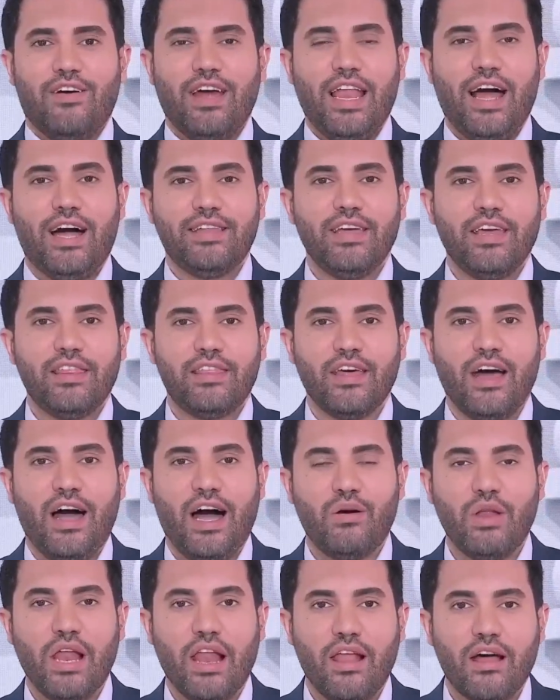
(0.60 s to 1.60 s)
وللحديث
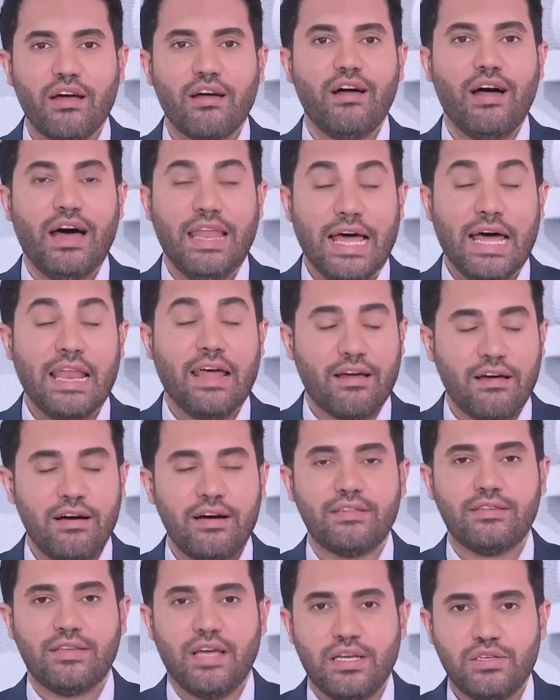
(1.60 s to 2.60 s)
حول
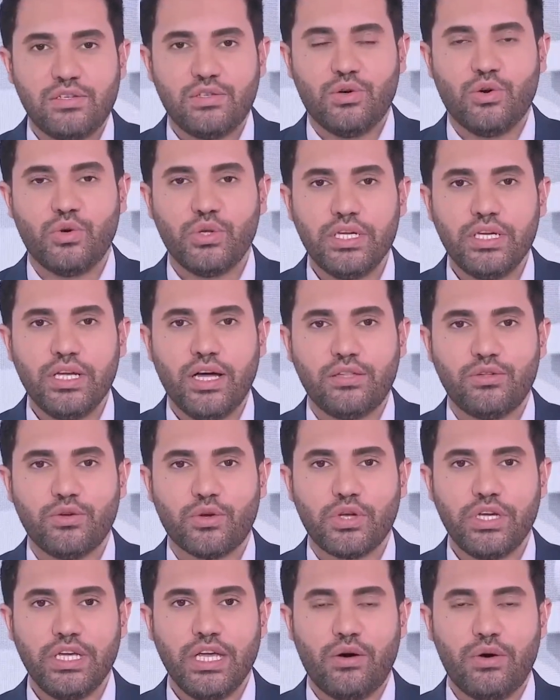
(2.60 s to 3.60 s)
العلاقات السعودية
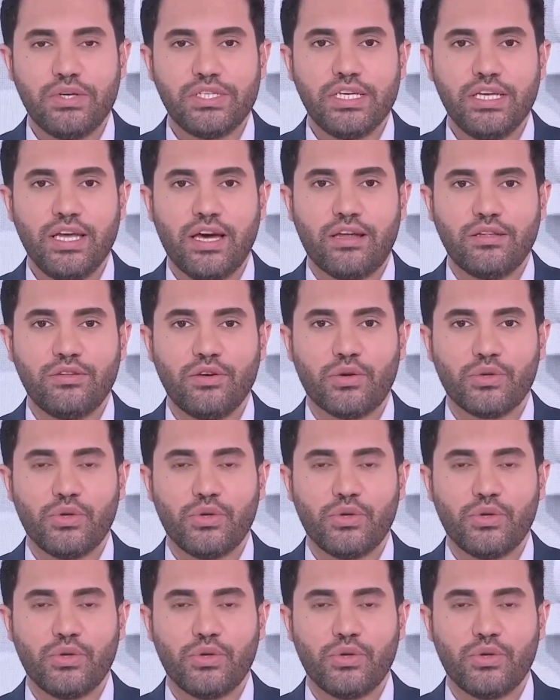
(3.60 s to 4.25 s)
التركية وزيارة